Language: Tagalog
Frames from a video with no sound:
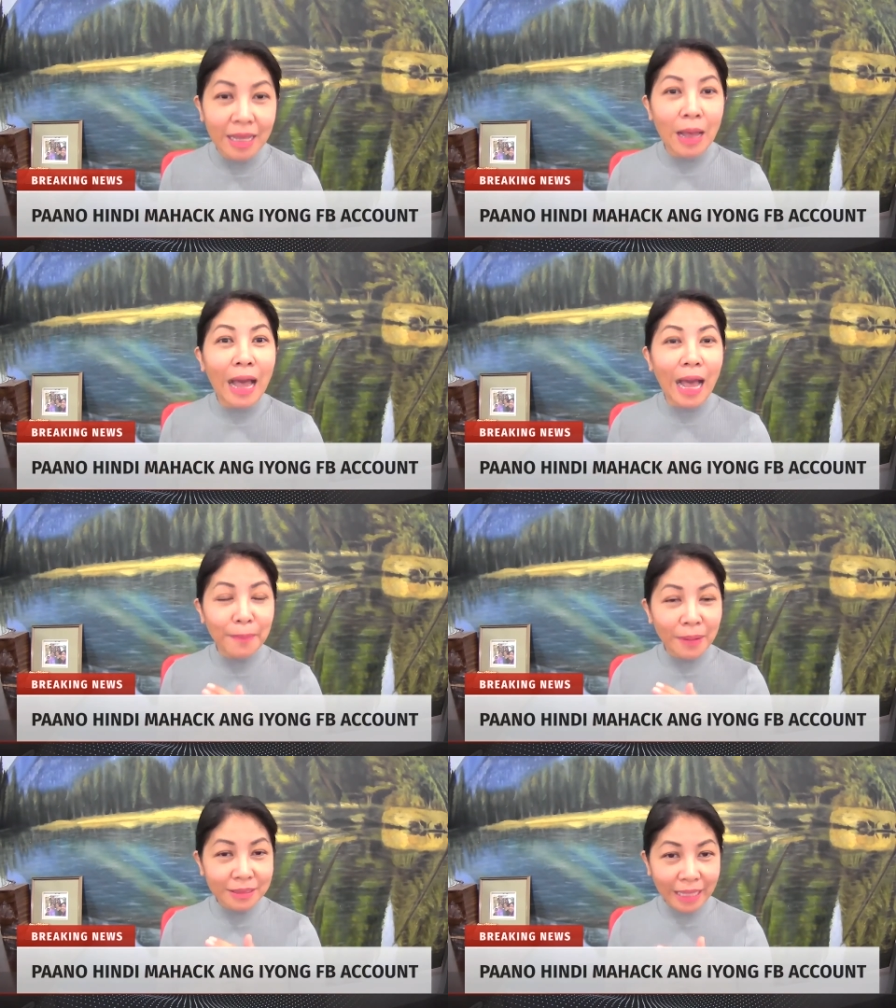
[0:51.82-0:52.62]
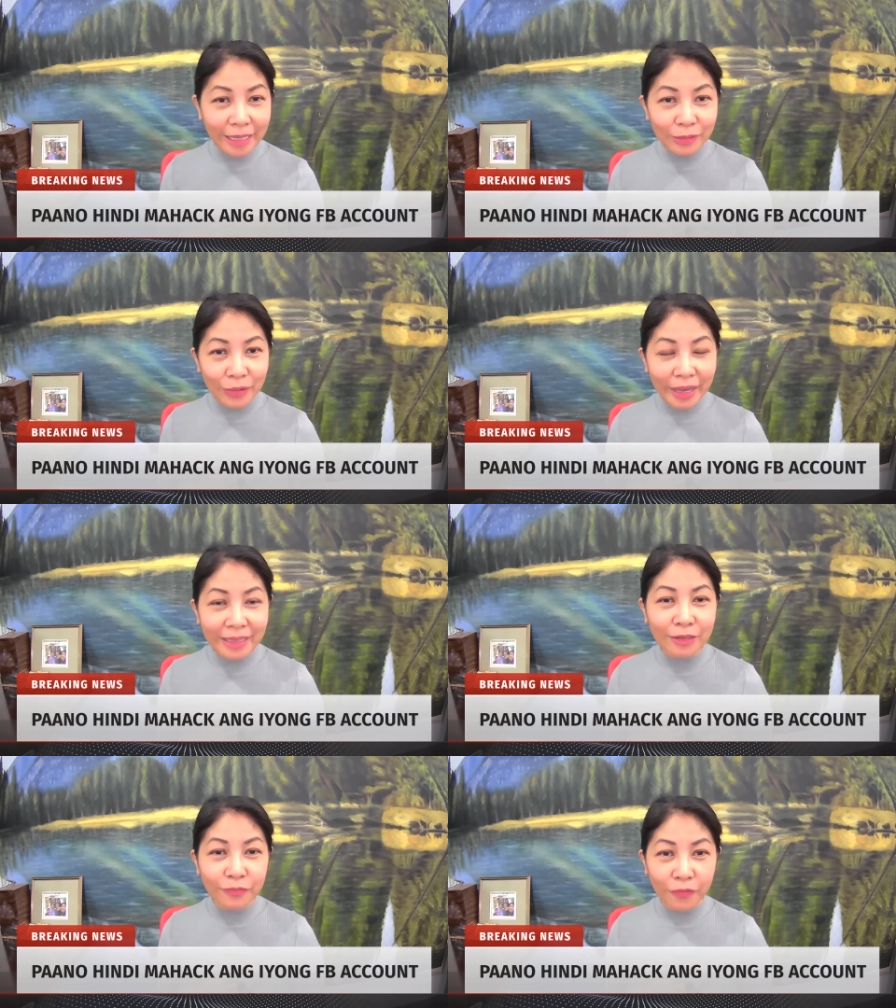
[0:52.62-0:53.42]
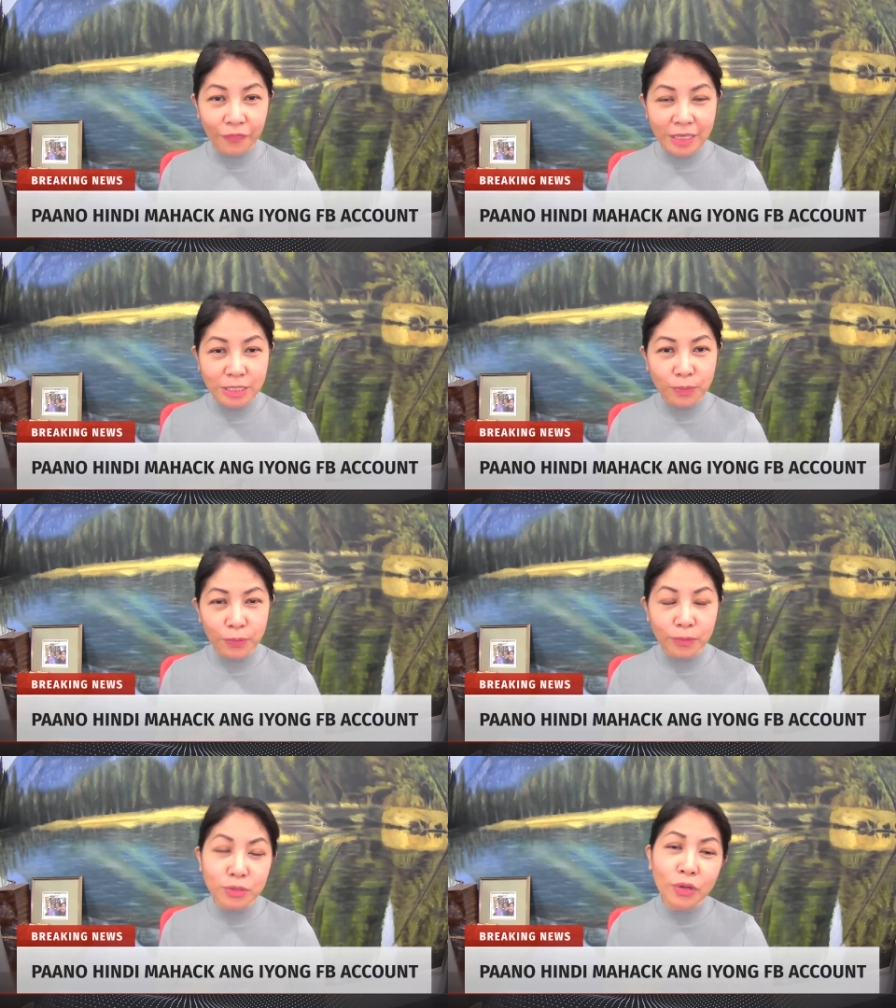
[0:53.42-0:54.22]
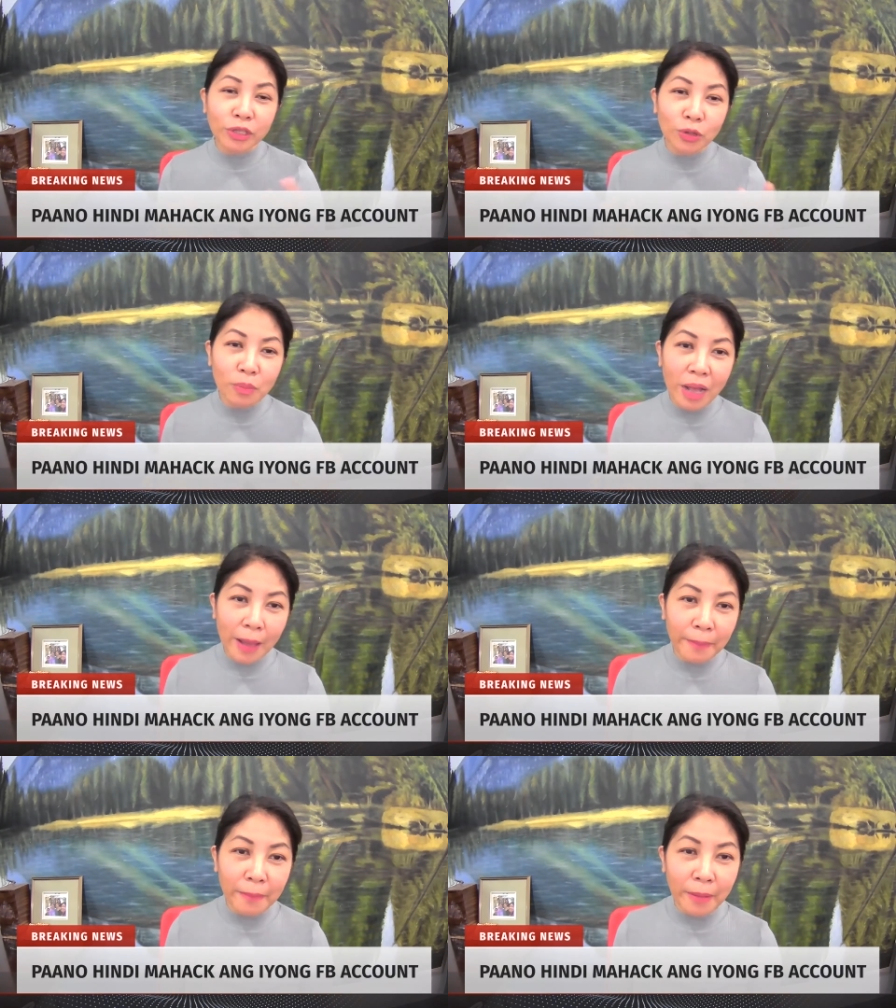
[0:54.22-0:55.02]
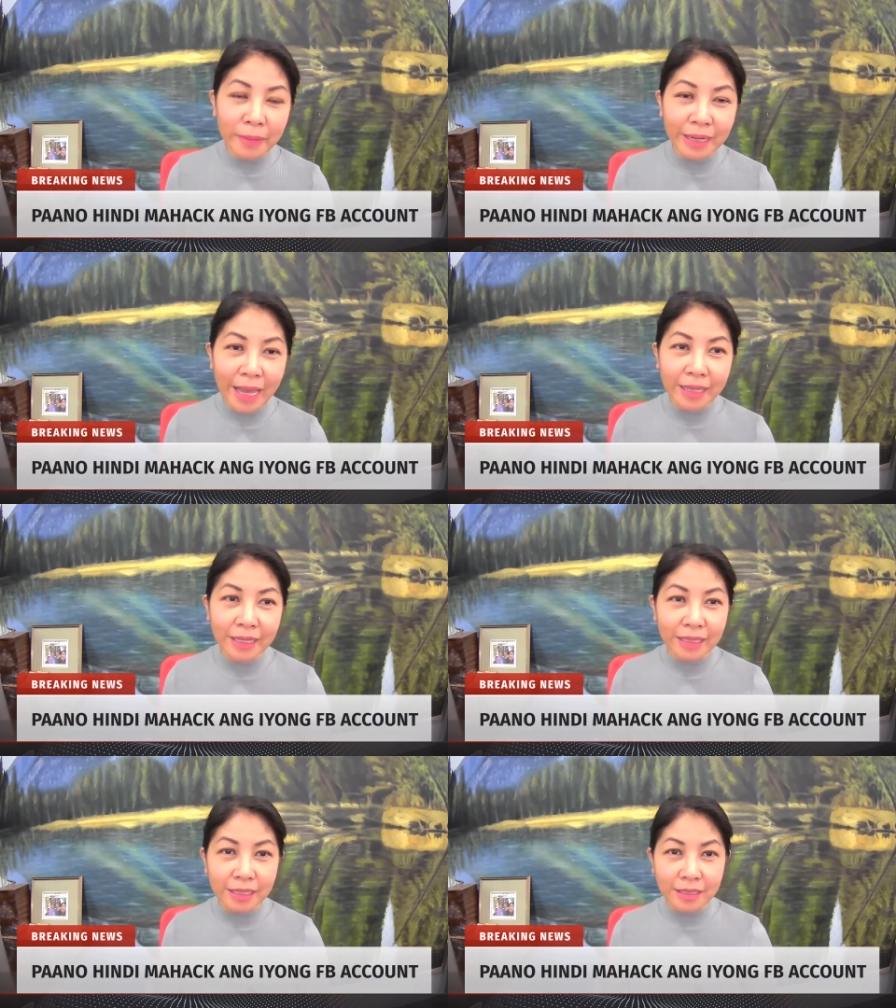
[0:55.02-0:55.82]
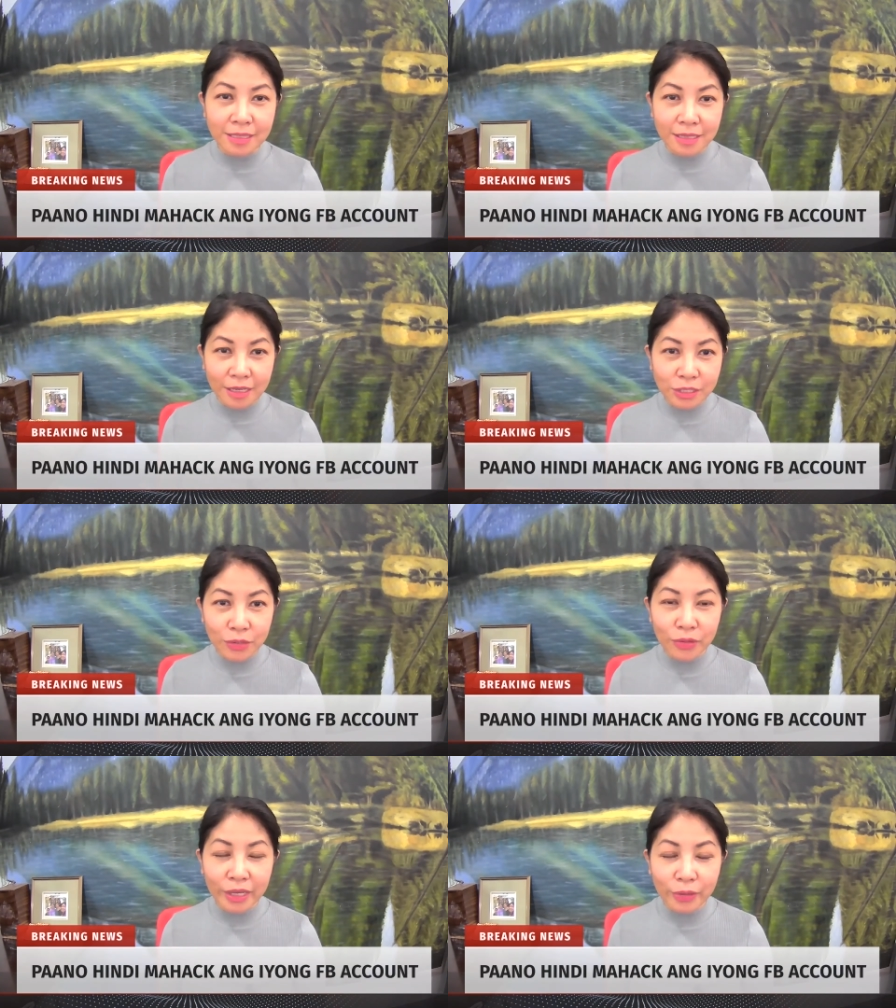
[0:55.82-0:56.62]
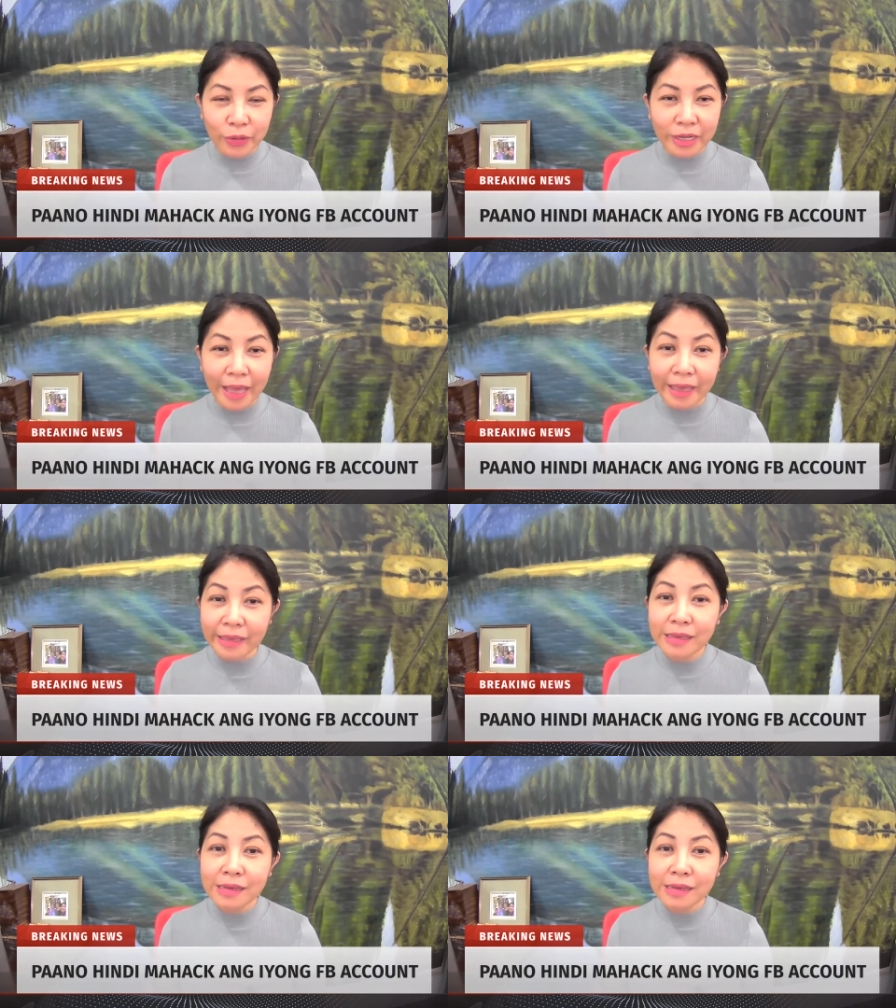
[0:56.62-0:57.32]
habang tayo ay nagfe-Facebook. So itong mga pamamaraan na i-discuss ko ngayon ay